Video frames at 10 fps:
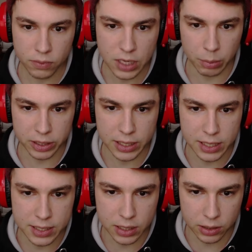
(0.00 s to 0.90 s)
Was haben wir denn
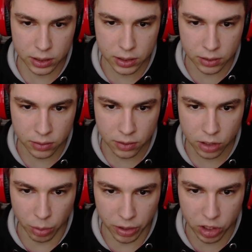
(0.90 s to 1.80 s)
jetzt hier drin?
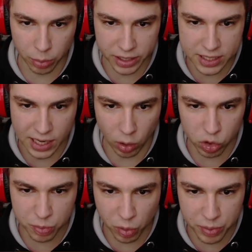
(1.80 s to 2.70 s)
Können wir, können wir das hier
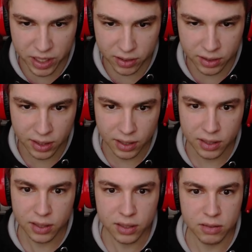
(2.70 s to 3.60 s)
ausprobieren?
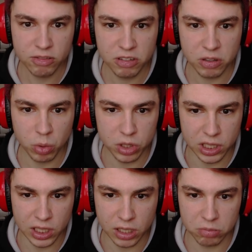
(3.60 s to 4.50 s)

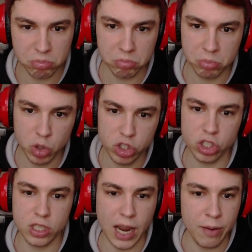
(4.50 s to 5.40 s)
Oder ist
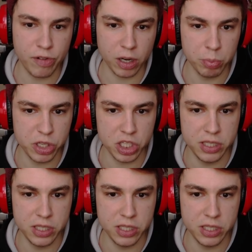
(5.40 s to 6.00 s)
das hier einfach ein bisschen